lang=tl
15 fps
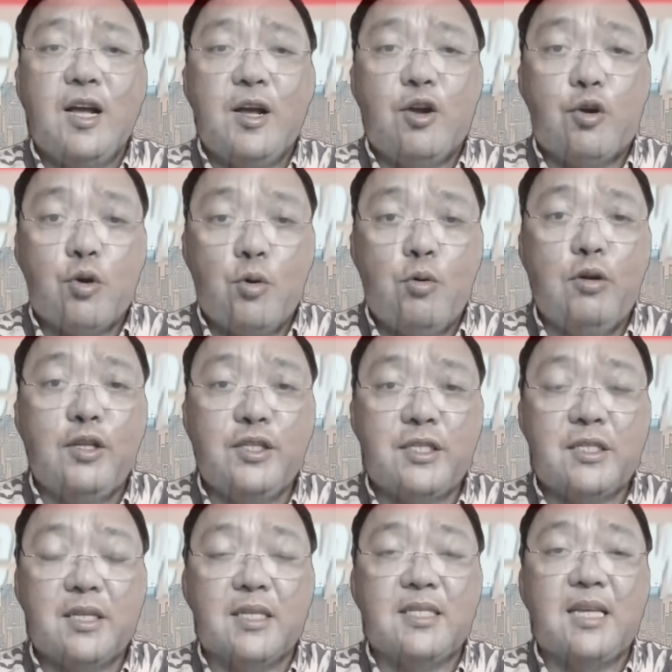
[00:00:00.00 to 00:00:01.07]

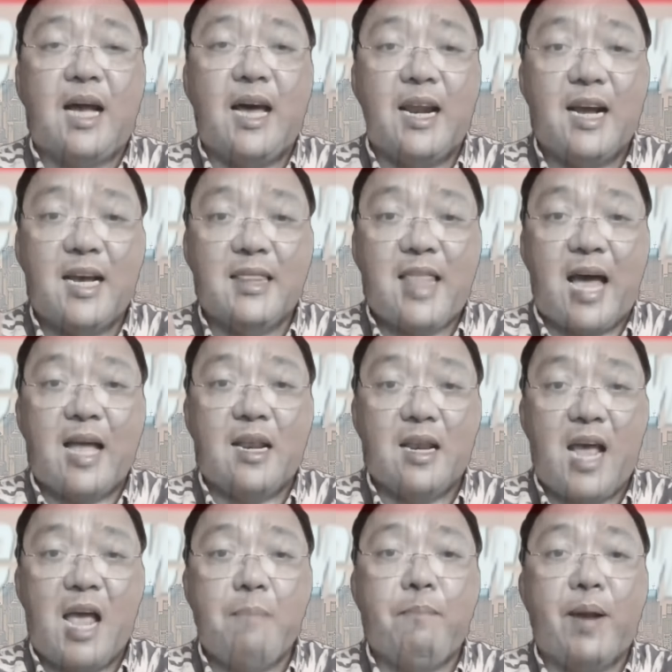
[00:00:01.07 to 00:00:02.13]
rules sa karagatan
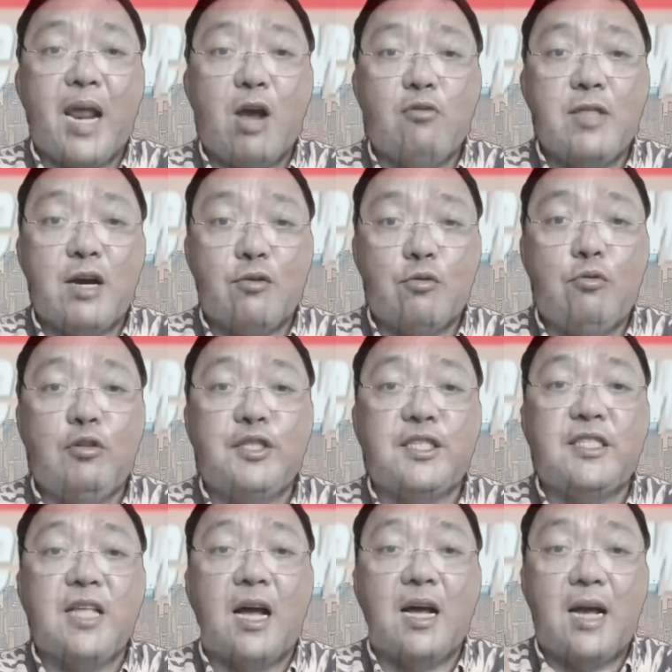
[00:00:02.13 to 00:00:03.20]
ay pareho ng
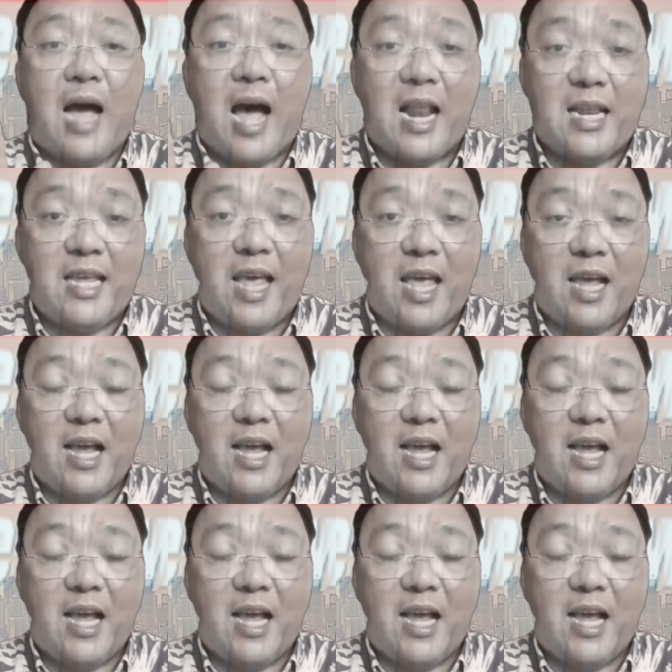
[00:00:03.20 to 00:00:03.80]
rules ng kalye.